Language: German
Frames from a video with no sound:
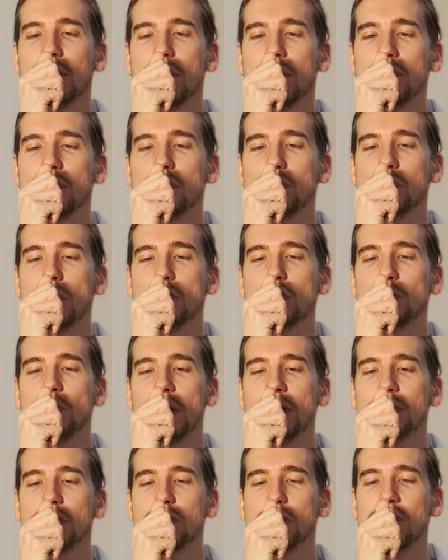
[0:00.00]
Und so
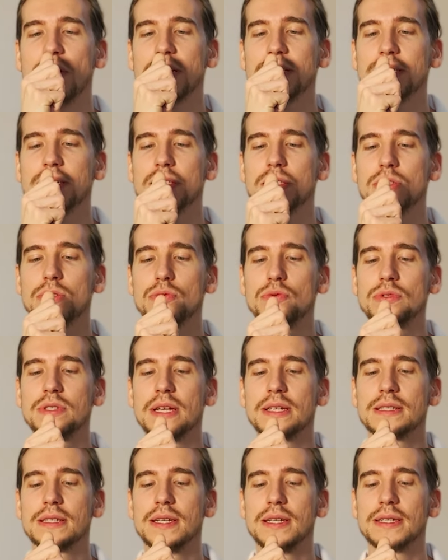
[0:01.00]
entspannst du quasi
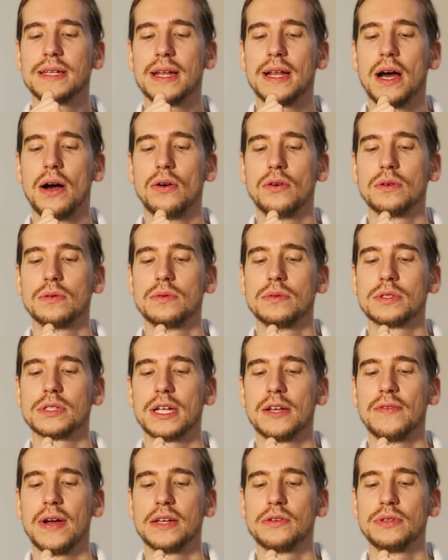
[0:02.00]
zusätzlich deine
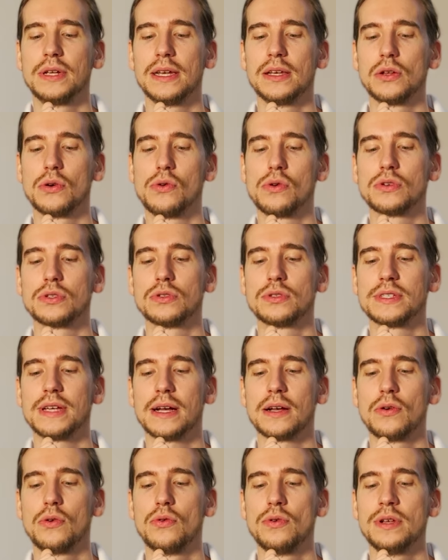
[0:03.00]
Augenmuskeln, weil du den Druck
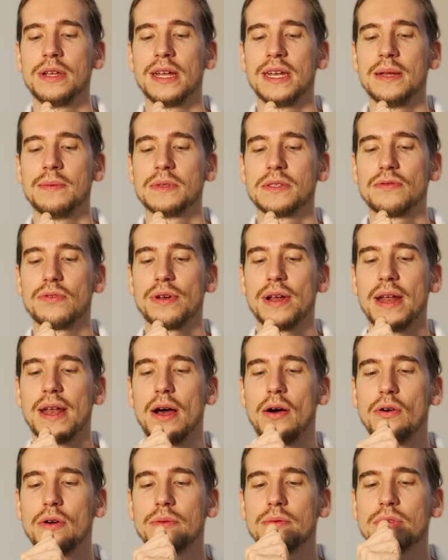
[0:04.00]
sozusagen runternimmst vor deinen
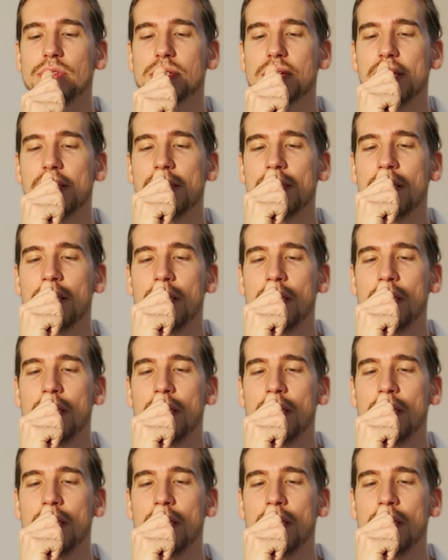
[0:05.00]
Augenmuskeln.